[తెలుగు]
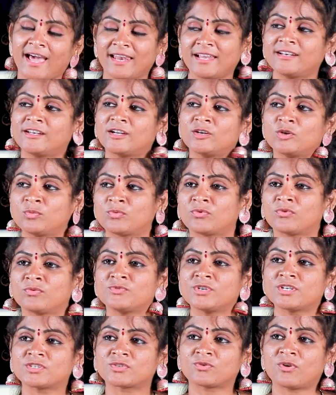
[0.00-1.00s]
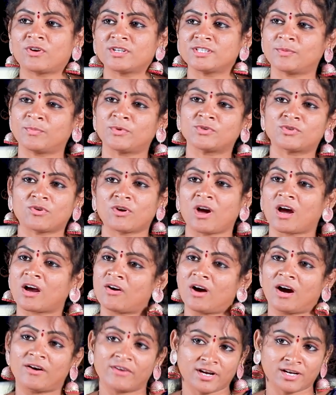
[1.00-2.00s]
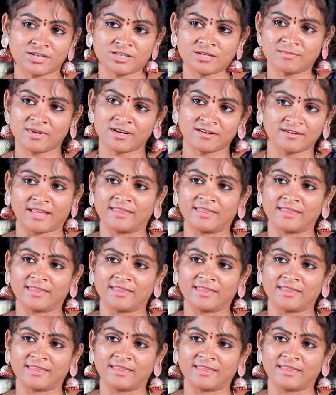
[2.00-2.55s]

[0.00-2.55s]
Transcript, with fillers: టాలెంట్ అంటూ ప్రూవ్ చేసుకో అని చెప్పేసి ఒక అవకాశం నాకు